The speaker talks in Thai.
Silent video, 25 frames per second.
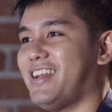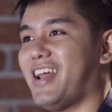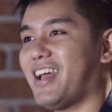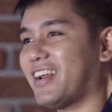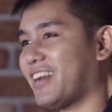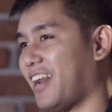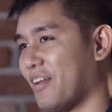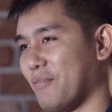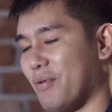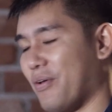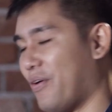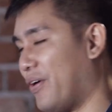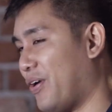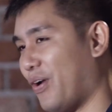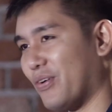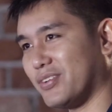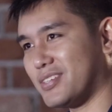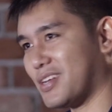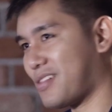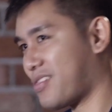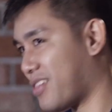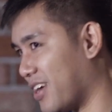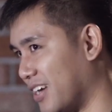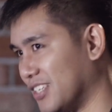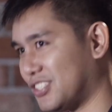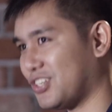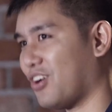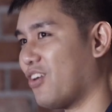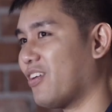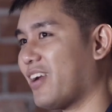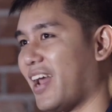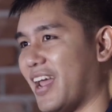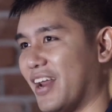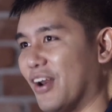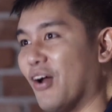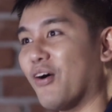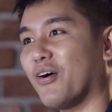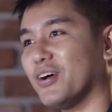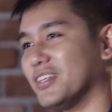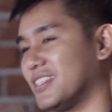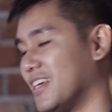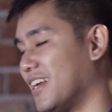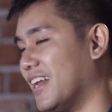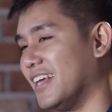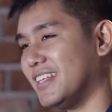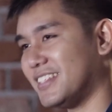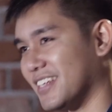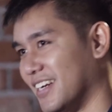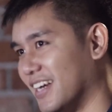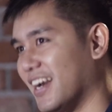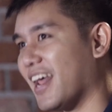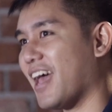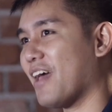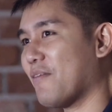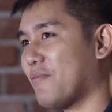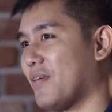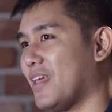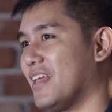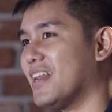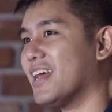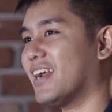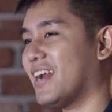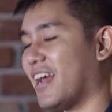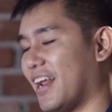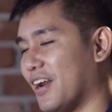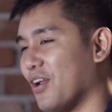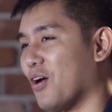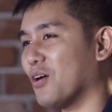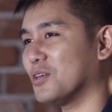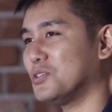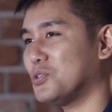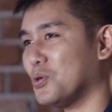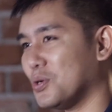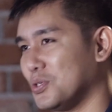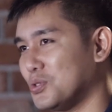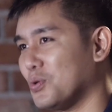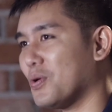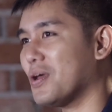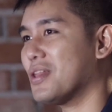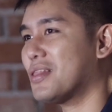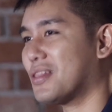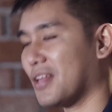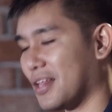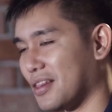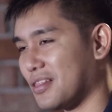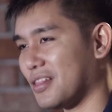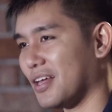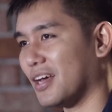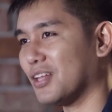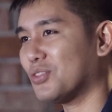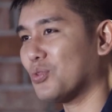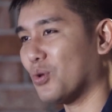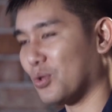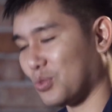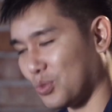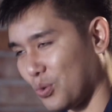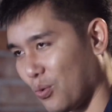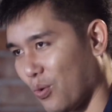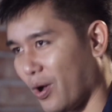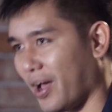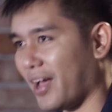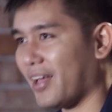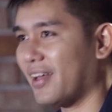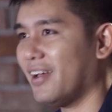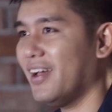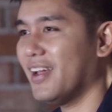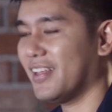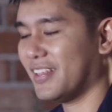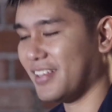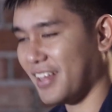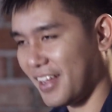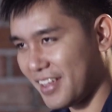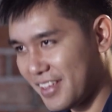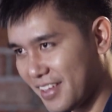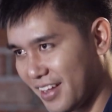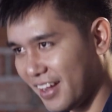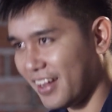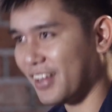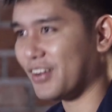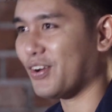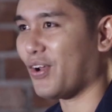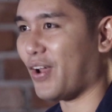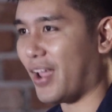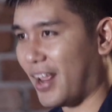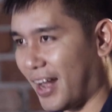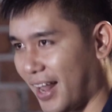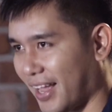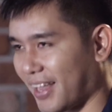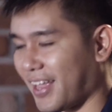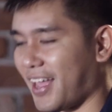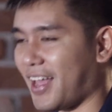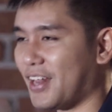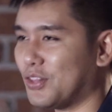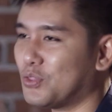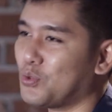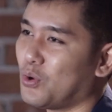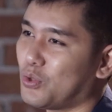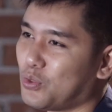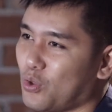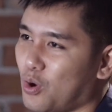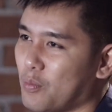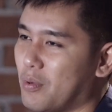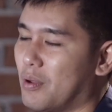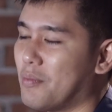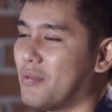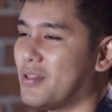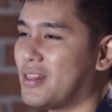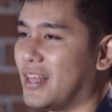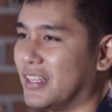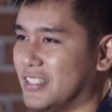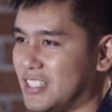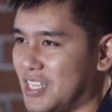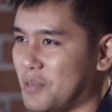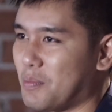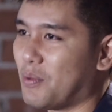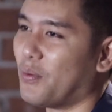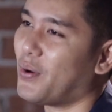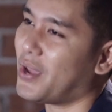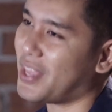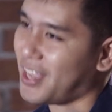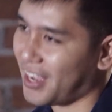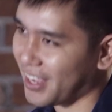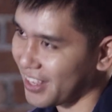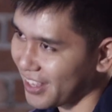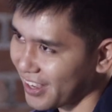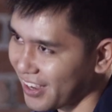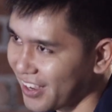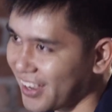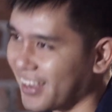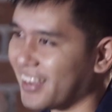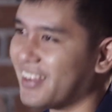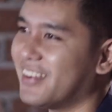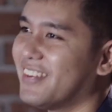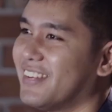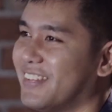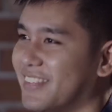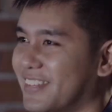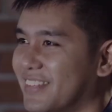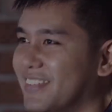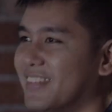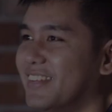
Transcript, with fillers: ดังนั้นไม่ว่าน้องจะเสิร์ชช่องไหนน้องก็จะได้เจอหน้าพี่ดังนั้นน้องช่วยๆเสิร์ชตัวตัวเยอะๆ หน่อยละกัน ตัวตัวเป็นภาษาจีนไม่ว่าเยอะๆ